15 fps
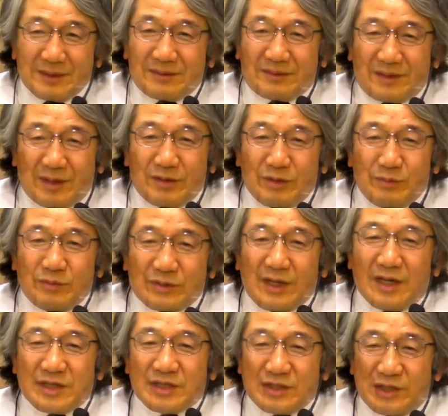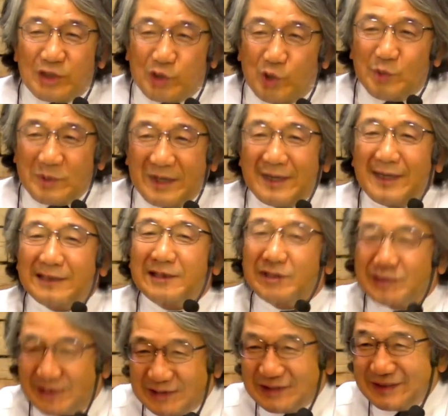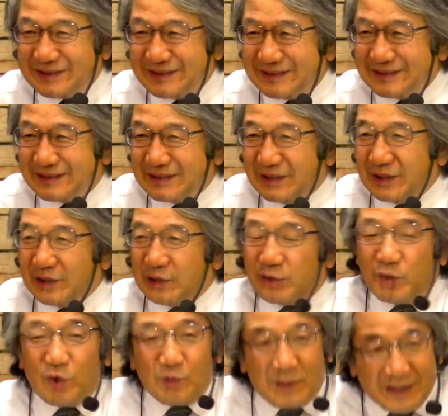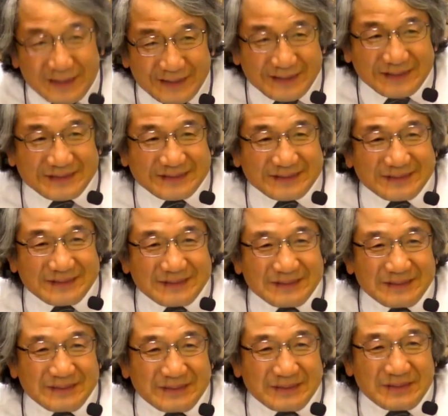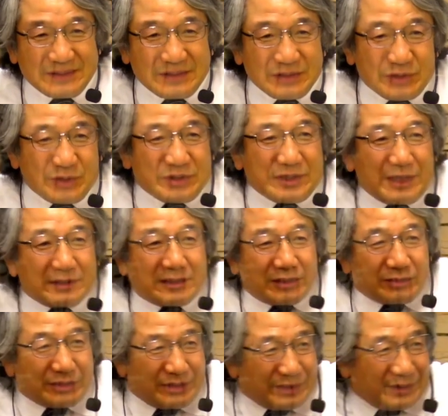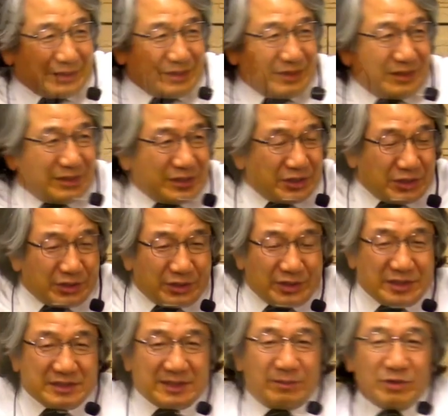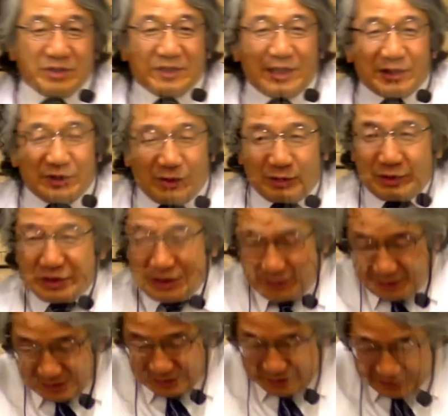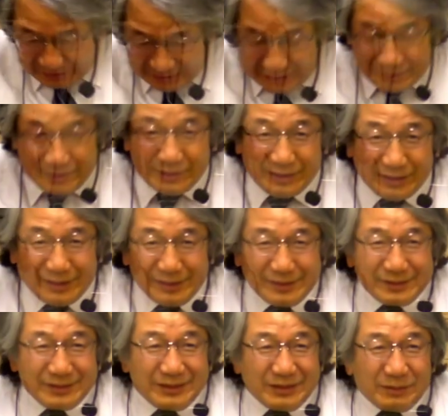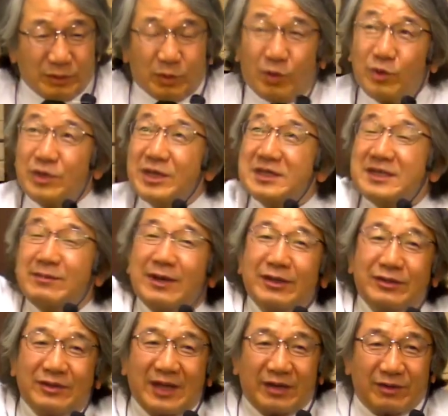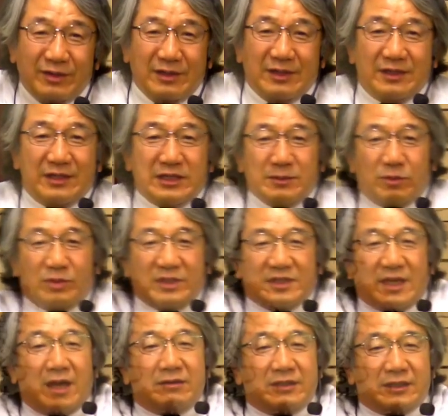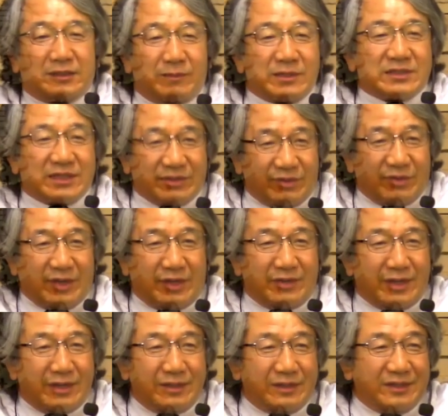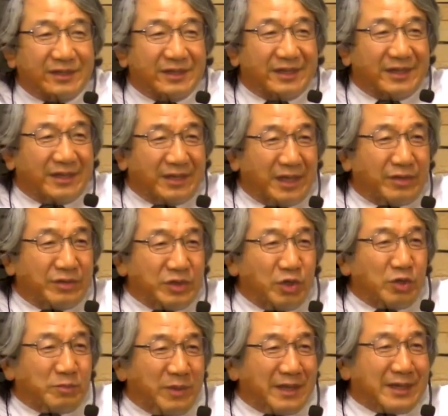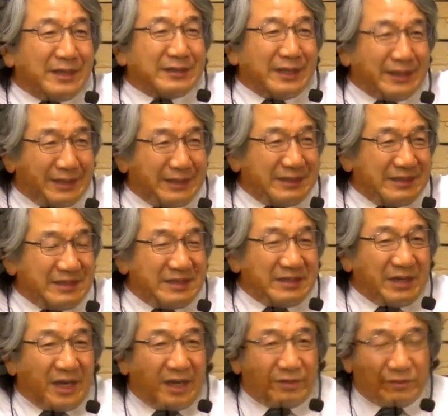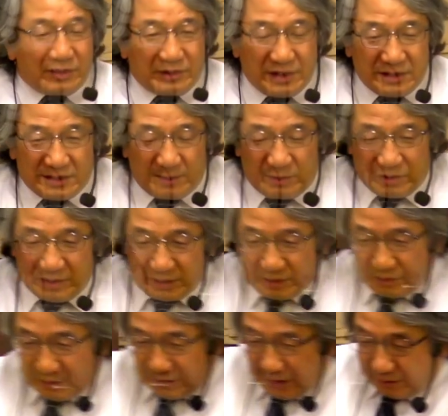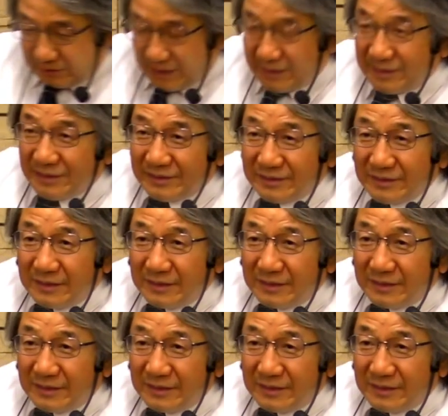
全く無関心で興味がなかった人たちローマ兵です十字があった時イエス様の下着をくじで分けて下でやっててここにイエス様がいるのにあのいつもこんな高くなってますけどあれはあのヨーロッパが書いたよねあの時イエス様の十字架ってそんな高くないんです